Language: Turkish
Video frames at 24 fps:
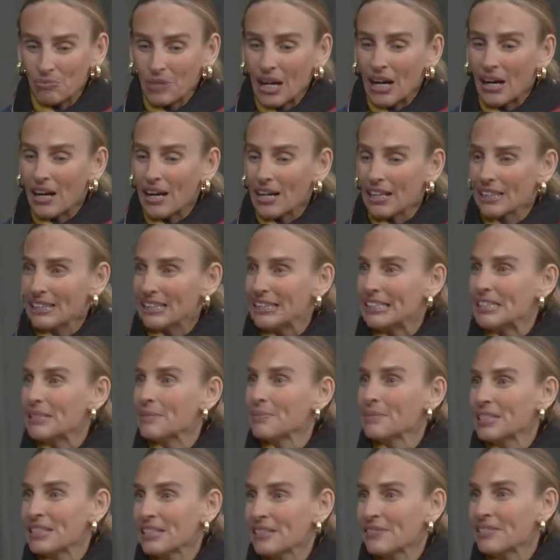
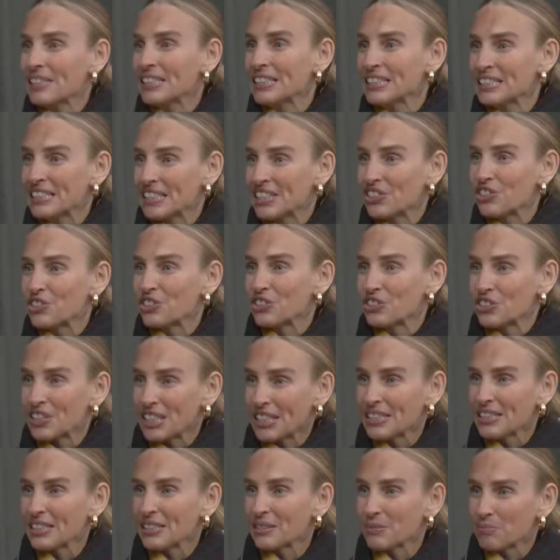ailelerimizle vakit
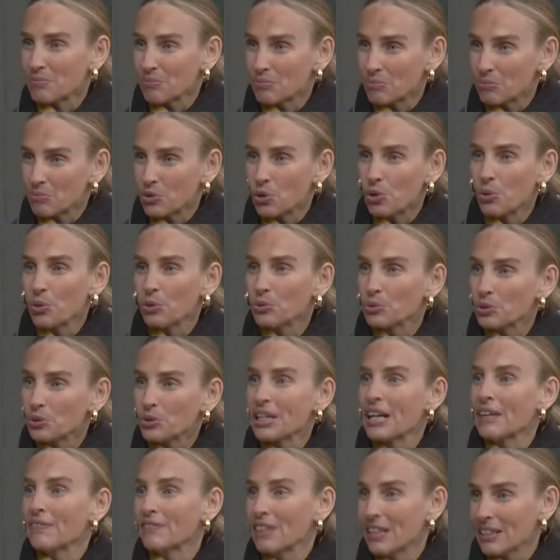geçirecek
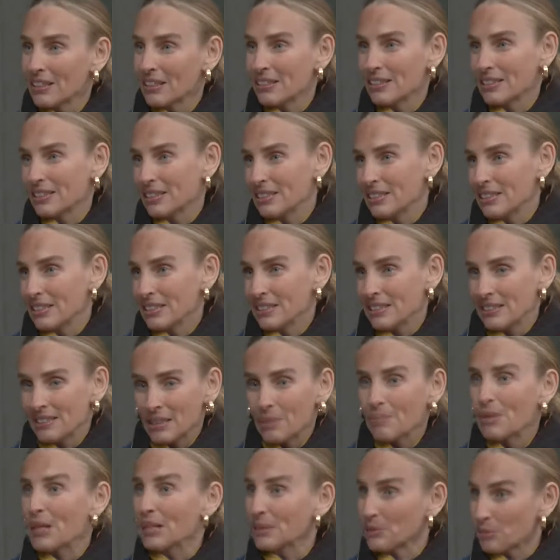yoğunluktan e,
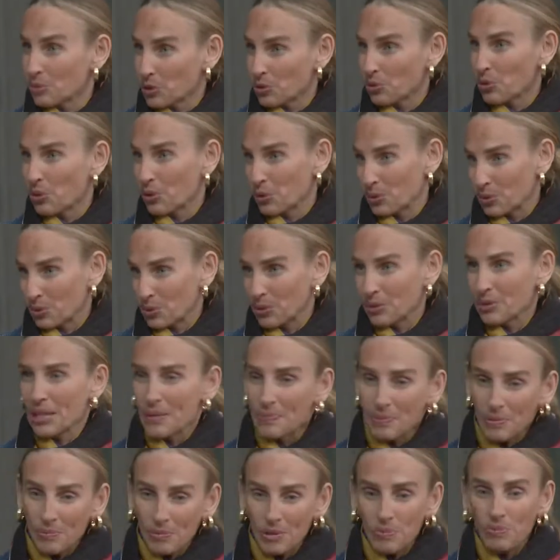zamanımız yoktu.
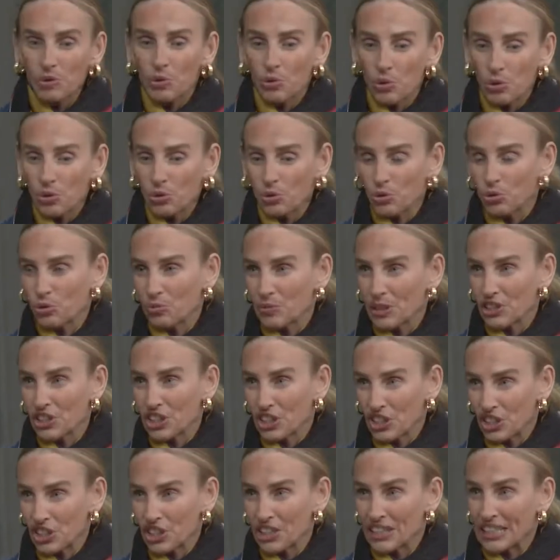Hepimiz bir koşturmaca
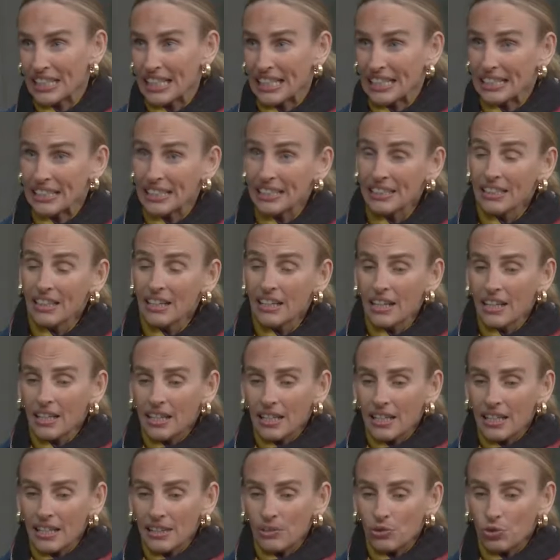içindeydik.
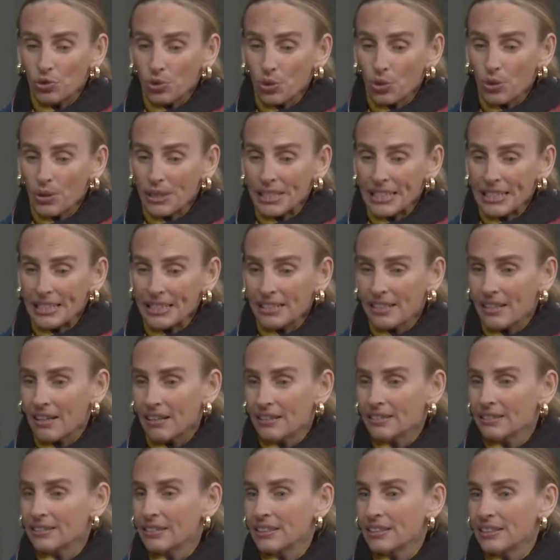Çoğu
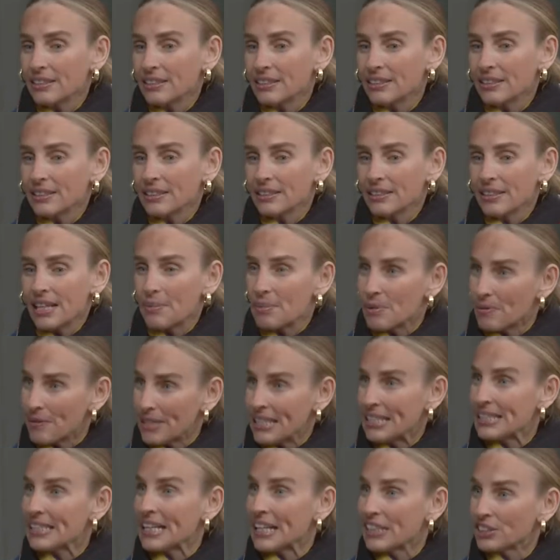insan e,
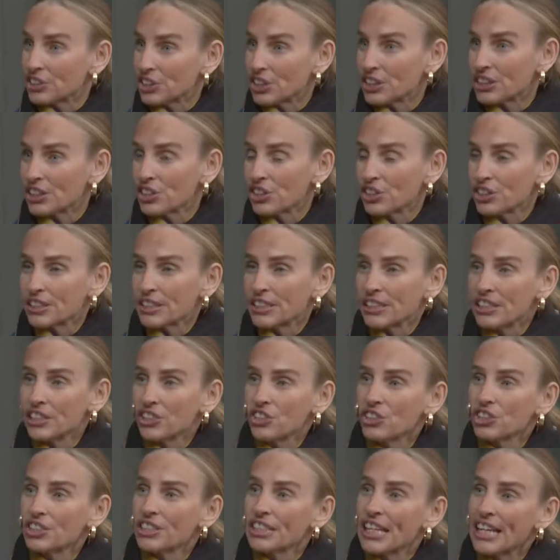ebeveynler çalıştığı
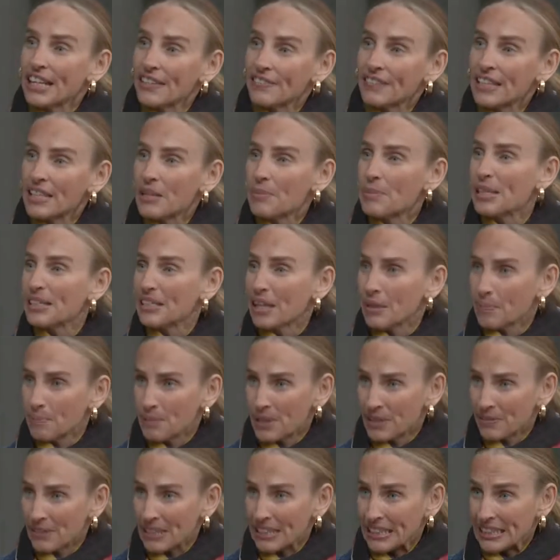için evde yemek
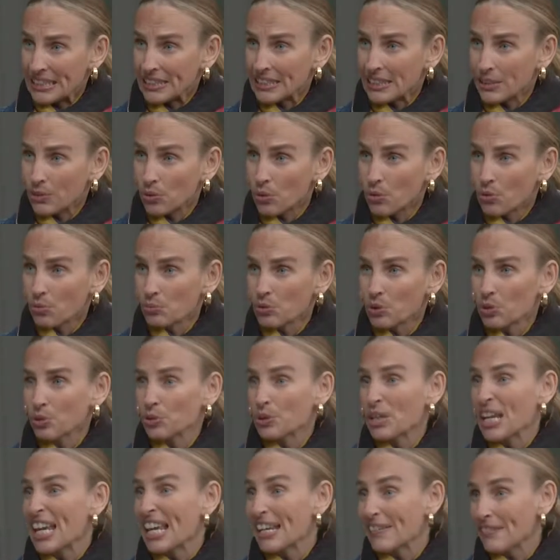yapmaya vakitleri
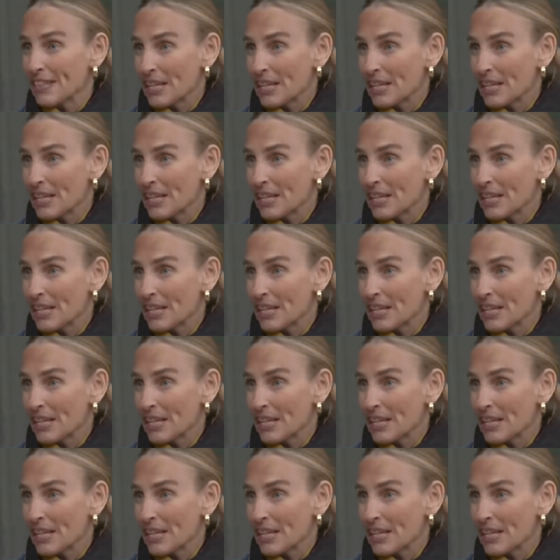olmuyordu. Ev